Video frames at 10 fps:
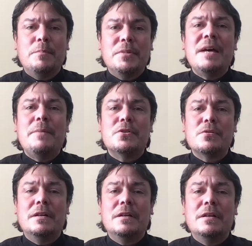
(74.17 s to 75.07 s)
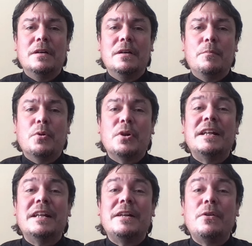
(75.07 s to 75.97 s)
Pidamos hoy por el
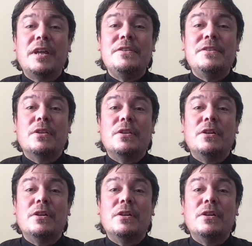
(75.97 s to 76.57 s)
eterno descanso